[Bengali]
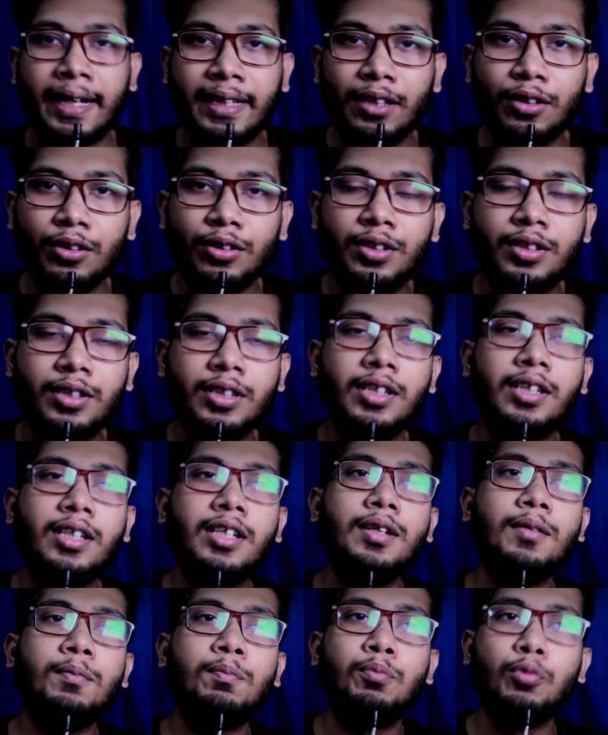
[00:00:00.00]
একটা হচ্ছে
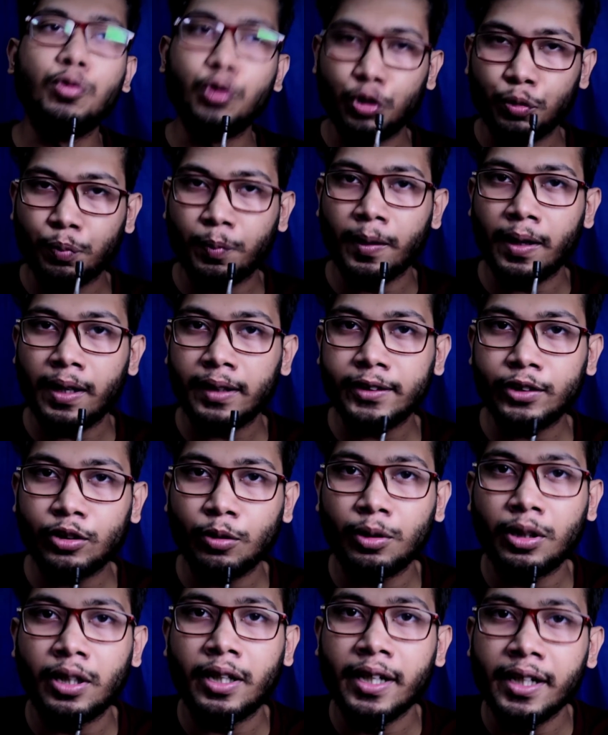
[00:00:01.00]
পুষ্পা যে
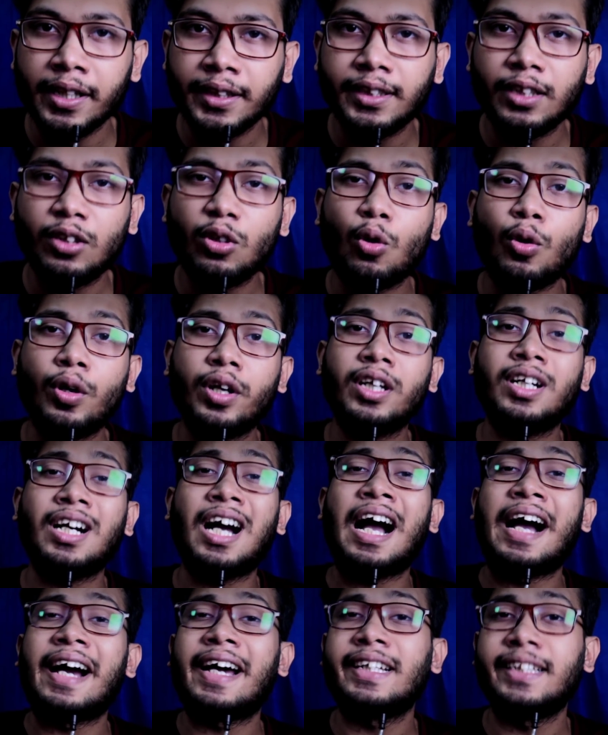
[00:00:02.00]
ছবিটা রিলিজ ডেট অনেক
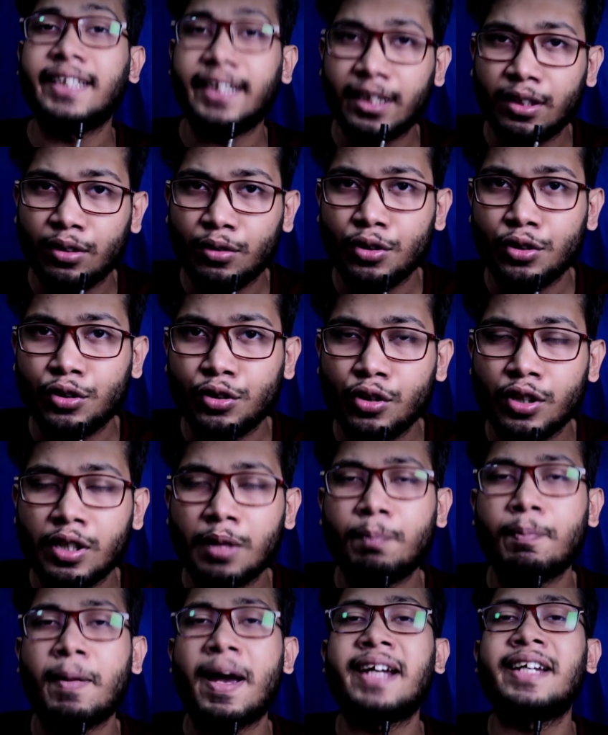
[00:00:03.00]
আগে জানানো হয়েছিল
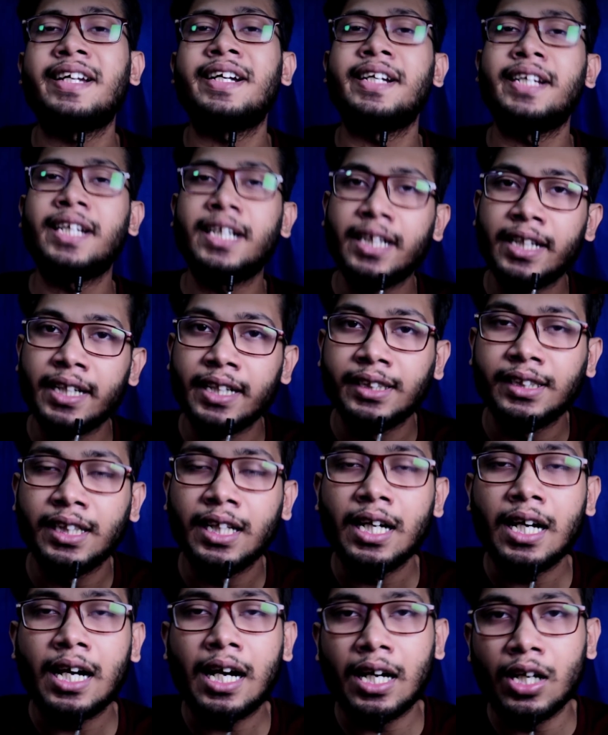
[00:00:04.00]
এটা প্যান ইন্ডিয়া রিলিজ
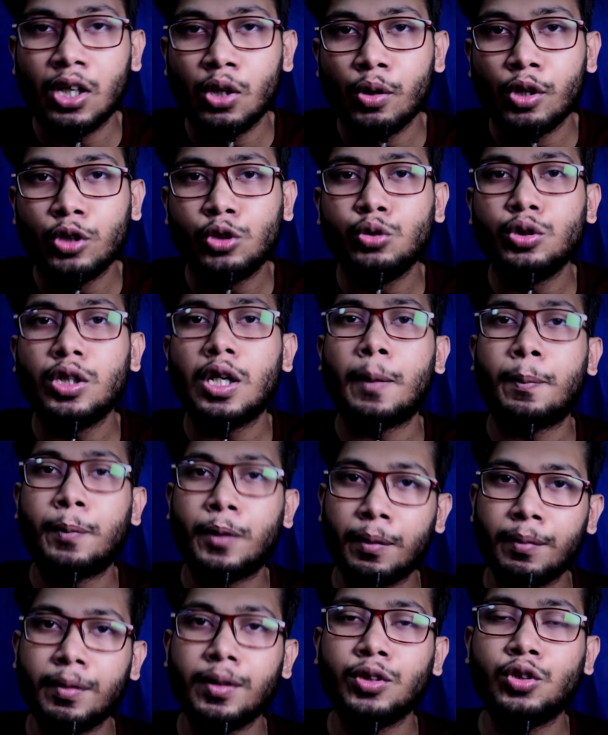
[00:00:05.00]
আল্লু অর্জুনের
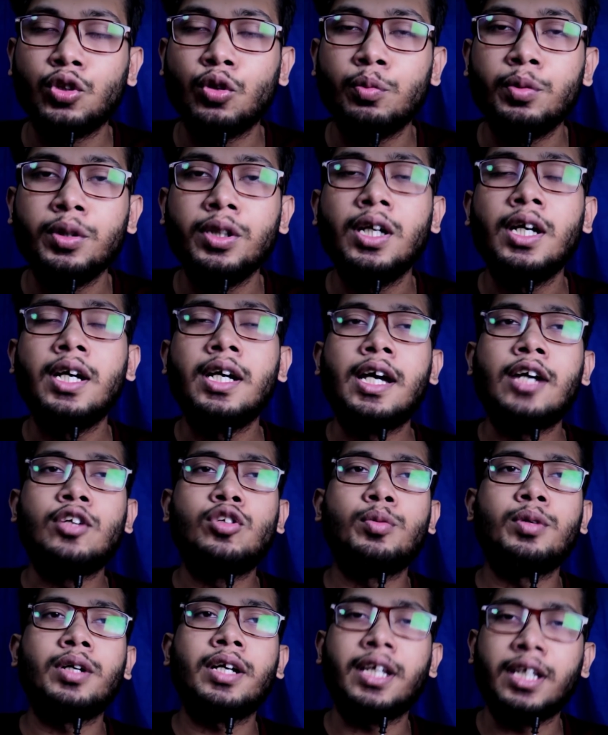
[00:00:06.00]
আপকামিং ছবি এই
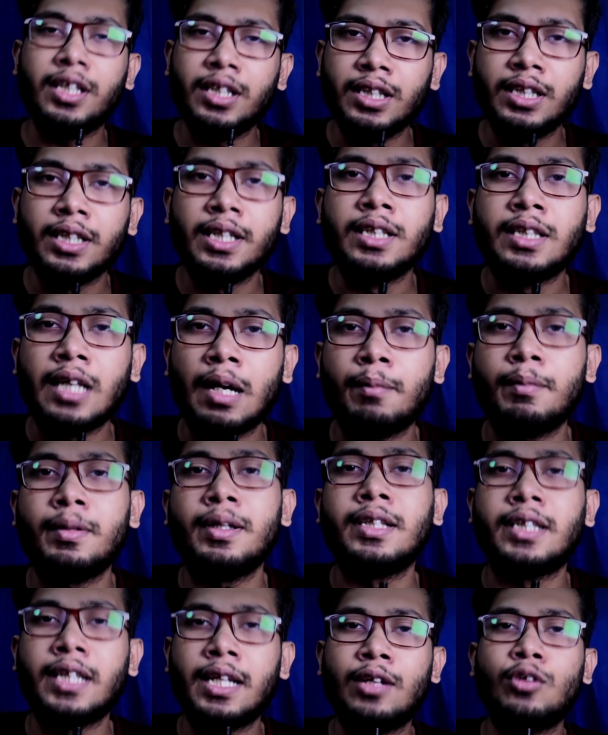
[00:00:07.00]
ছবিটা হিন্দি
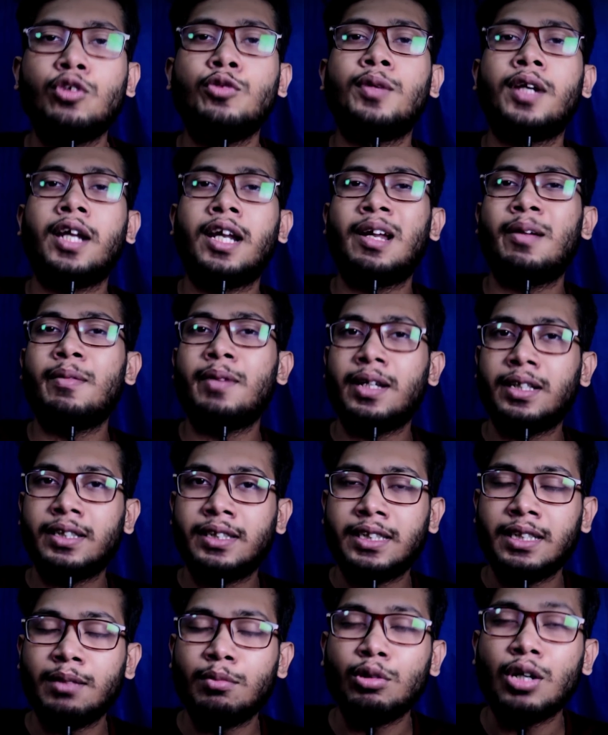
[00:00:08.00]
তামিল তেলেগু মালায়ালামে
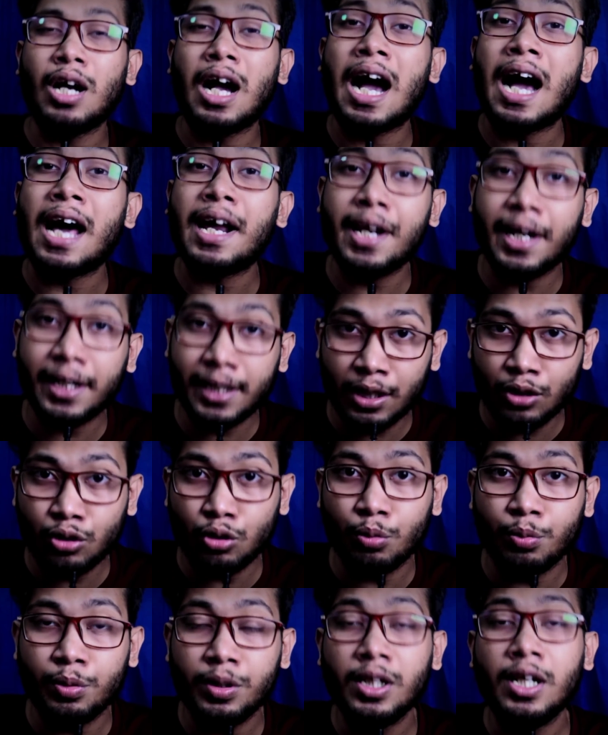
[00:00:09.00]
আসছে এবং আর একটা
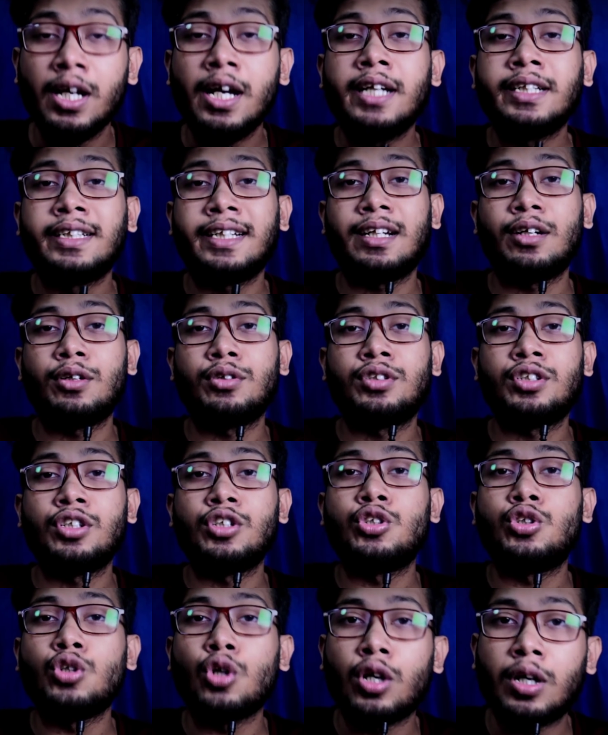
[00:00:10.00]
ছবি সেটা হচ্ছে
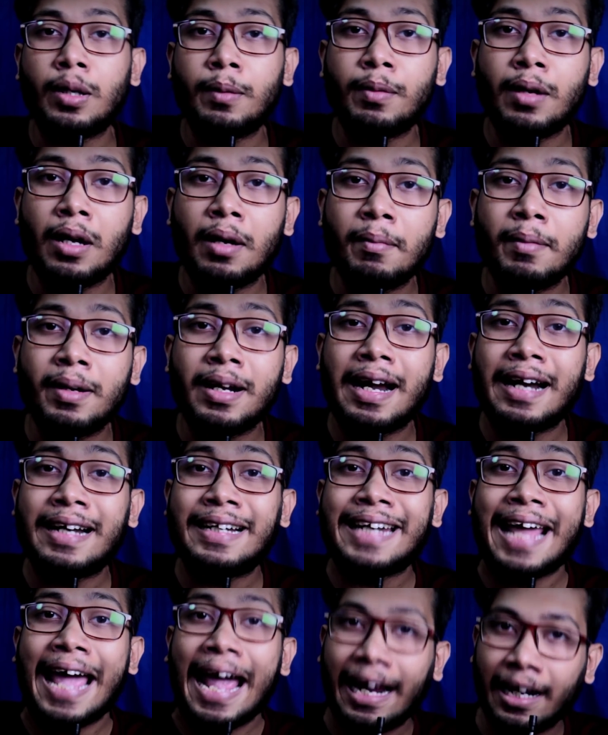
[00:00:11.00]
জন আব্রাহিমের
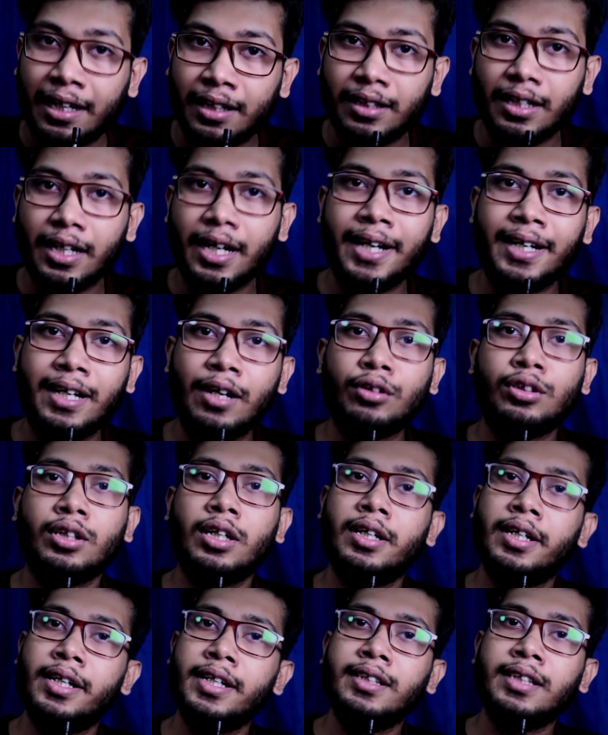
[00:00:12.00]
অ্যাট্যাক এটাও
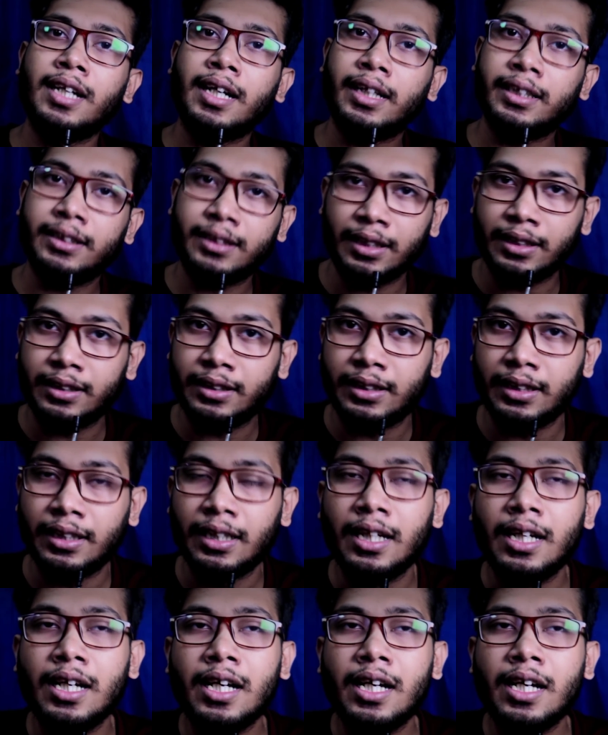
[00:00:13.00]
থার্টিন্থ আগস্ট আসছে